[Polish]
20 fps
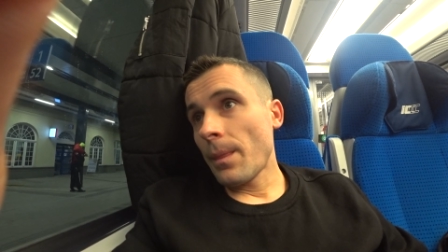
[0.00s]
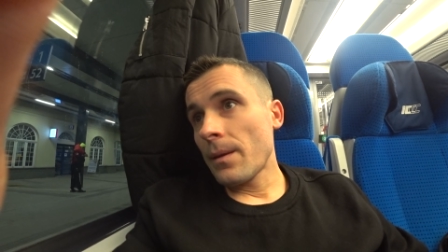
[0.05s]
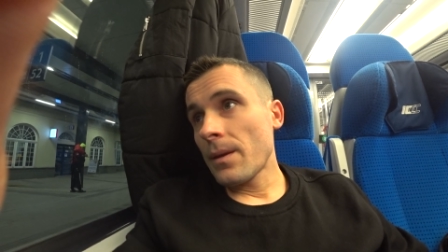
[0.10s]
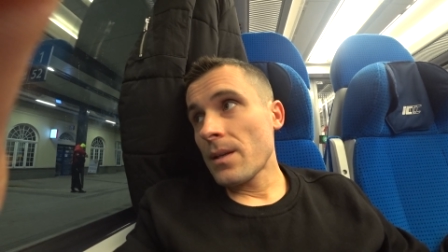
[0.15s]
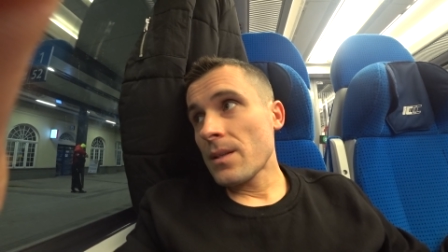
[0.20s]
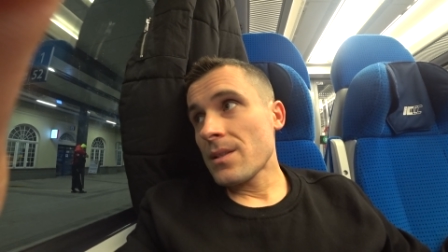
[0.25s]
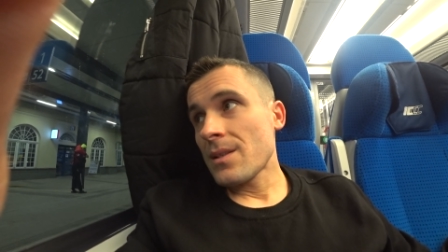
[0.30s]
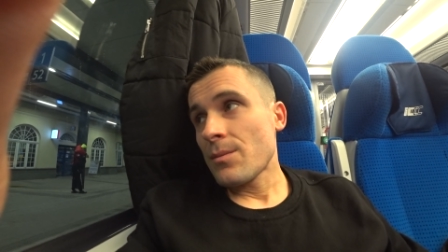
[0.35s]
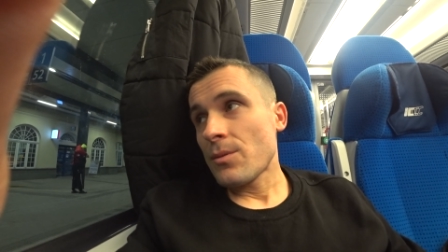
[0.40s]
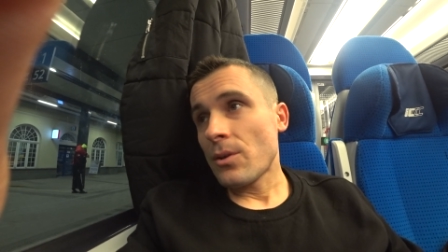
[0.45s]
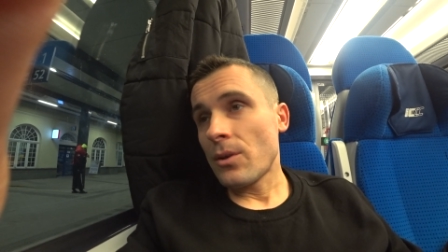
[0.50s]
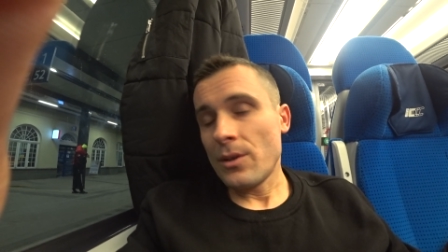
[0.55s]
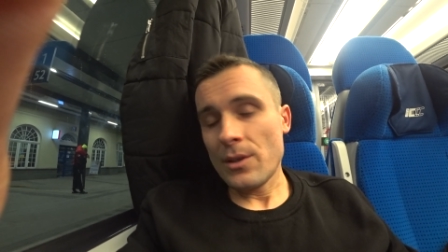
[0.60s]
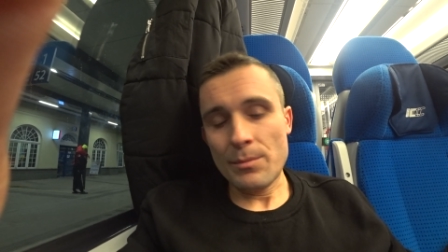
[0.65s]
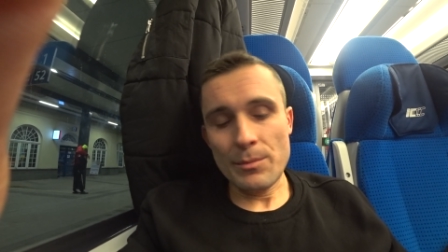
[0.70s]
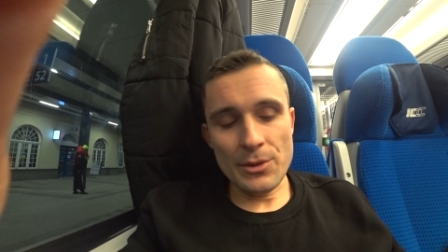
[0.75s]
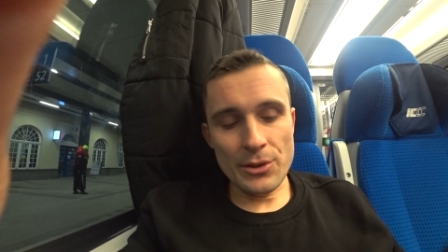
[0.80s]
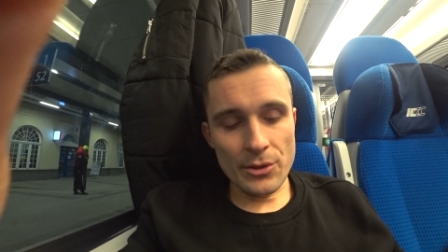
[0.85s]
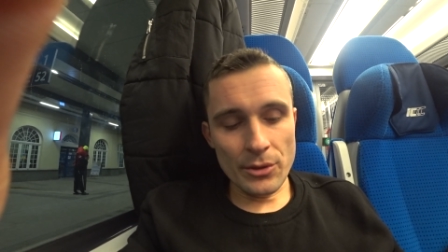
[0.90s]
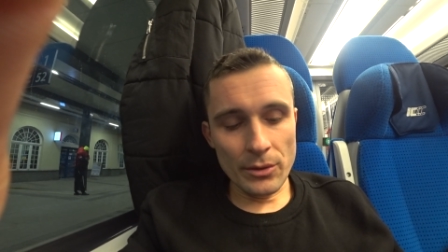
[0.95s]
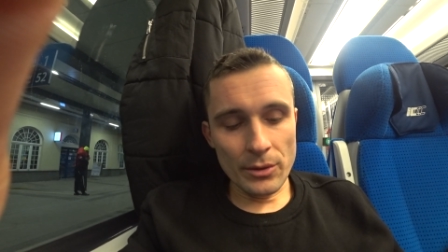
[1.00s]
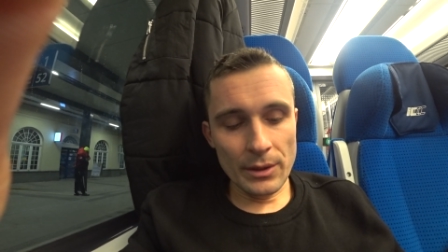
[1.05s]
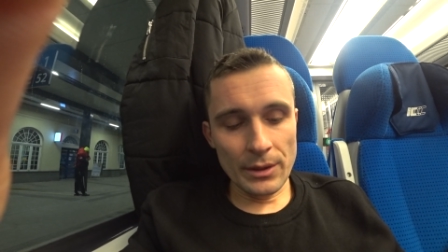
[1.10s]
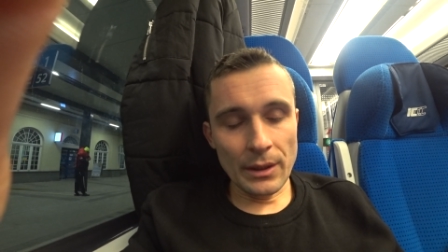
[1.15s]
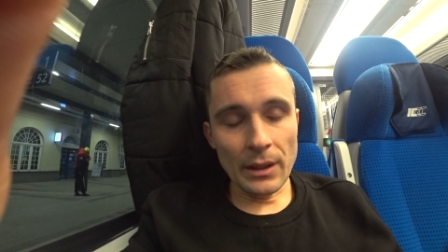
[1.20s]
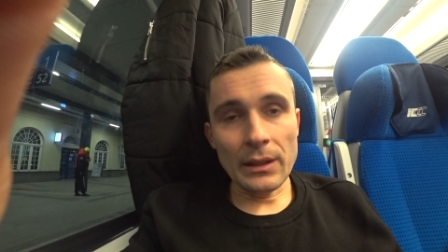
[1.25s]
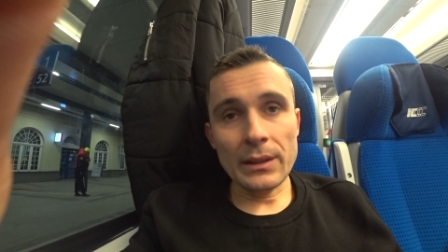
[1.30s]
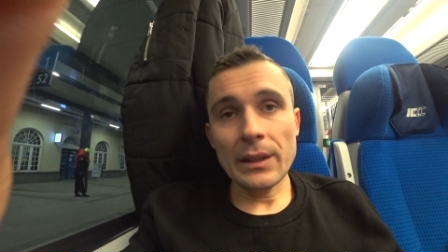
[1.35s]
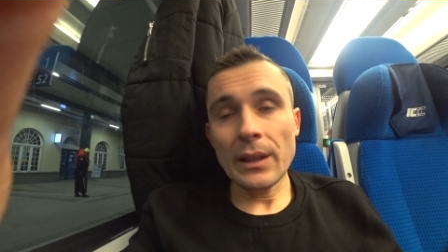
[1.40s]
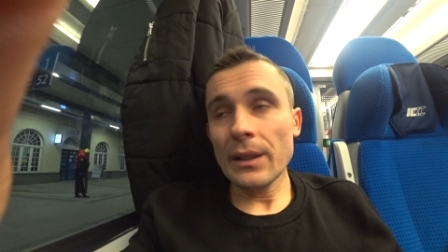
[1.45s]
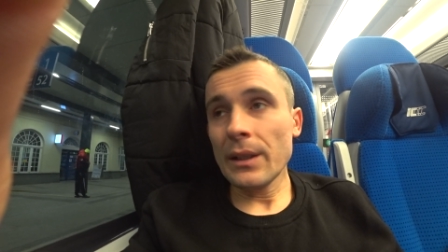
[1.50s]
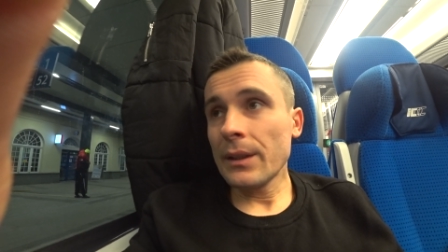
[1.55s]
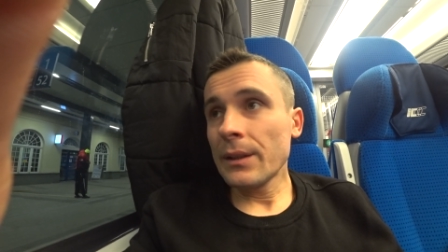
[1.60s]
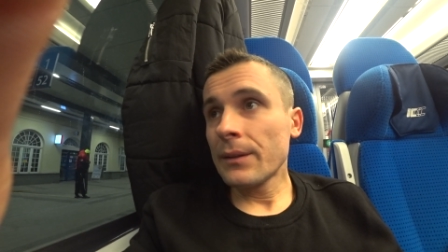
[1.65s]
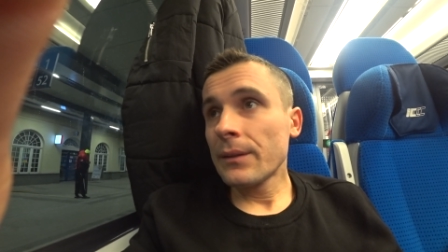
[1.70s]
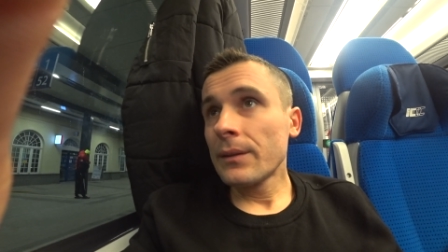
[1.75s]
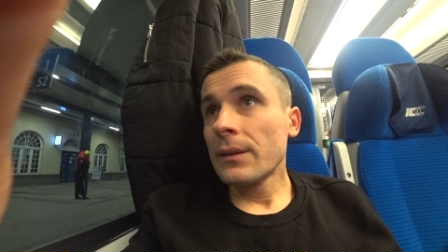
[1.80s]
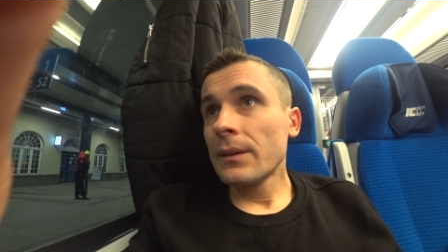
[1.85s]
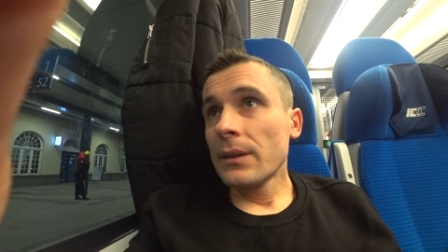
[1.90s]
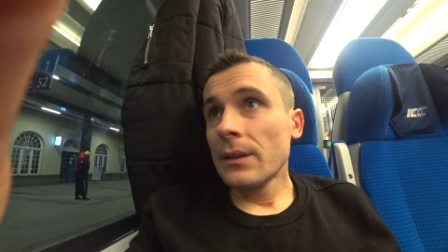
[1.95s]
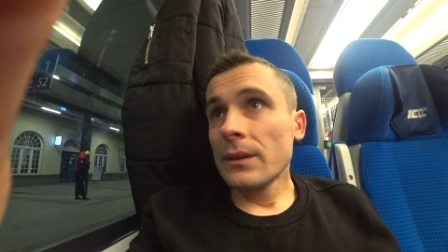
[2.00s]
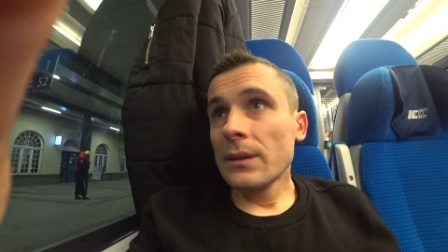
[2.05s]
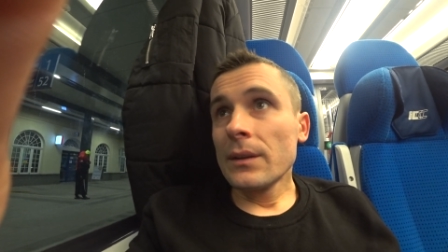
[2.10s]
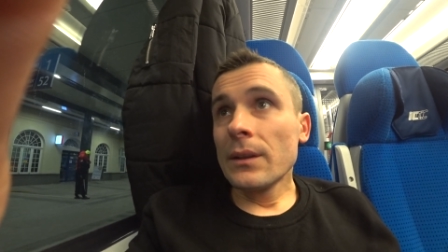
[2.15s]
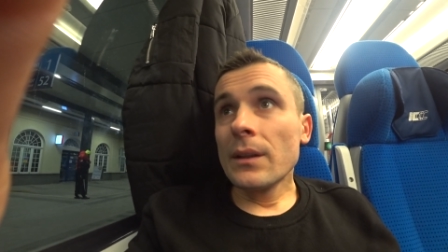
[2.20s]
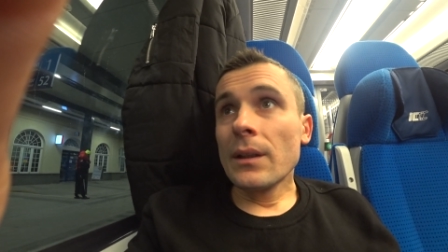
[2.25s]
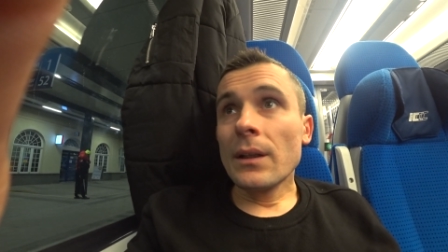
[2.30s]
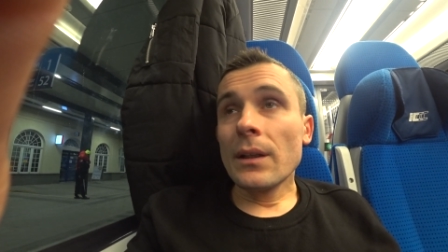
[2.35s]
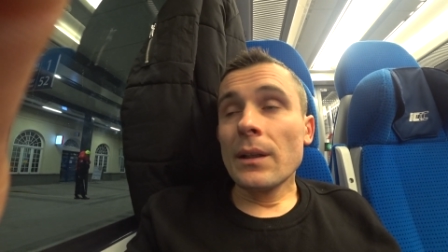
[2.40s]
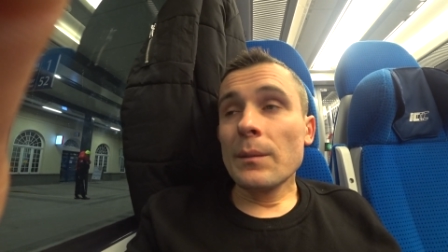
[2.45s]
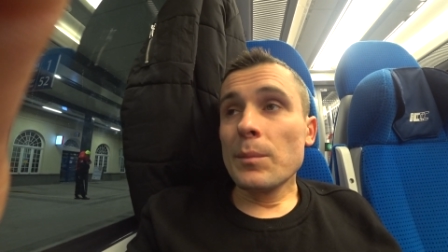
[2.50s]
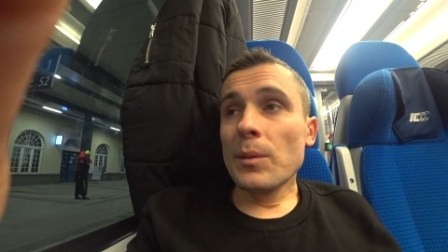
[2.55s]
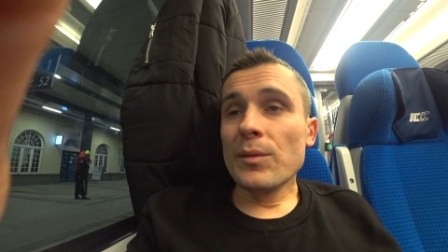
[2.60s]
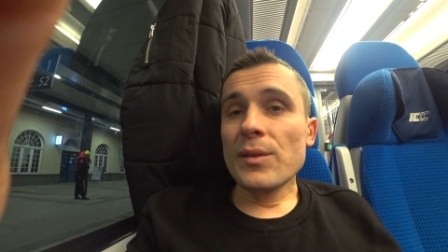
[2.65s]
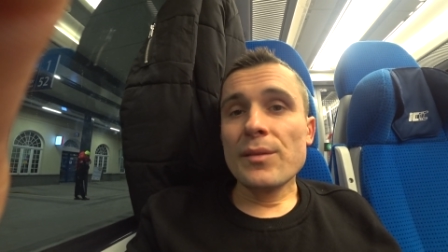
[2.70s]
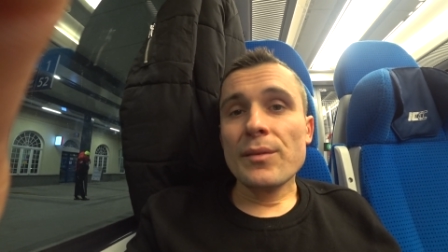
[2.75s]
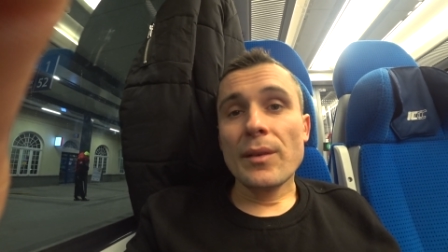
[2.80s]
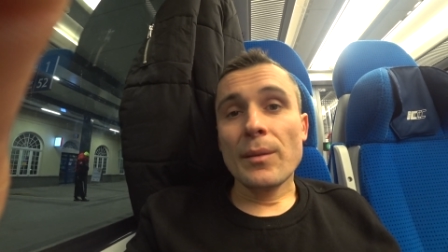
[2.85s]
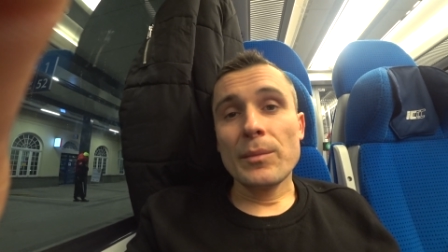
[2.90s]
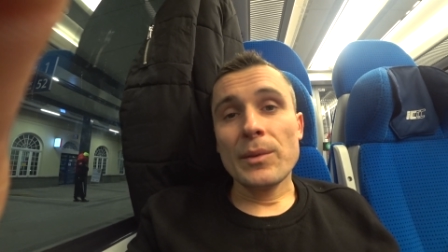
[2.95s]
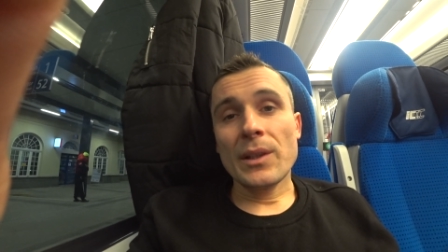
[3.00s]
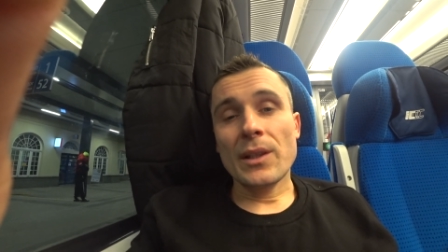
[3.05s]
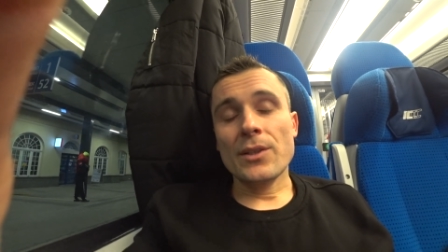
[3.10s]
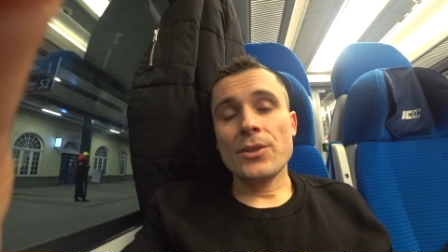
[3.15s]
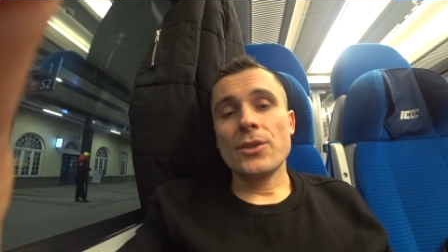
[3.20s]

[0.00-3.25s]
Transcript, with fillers: Jestem trochę zmęczony i tak dalej, ale powiem Wam tak,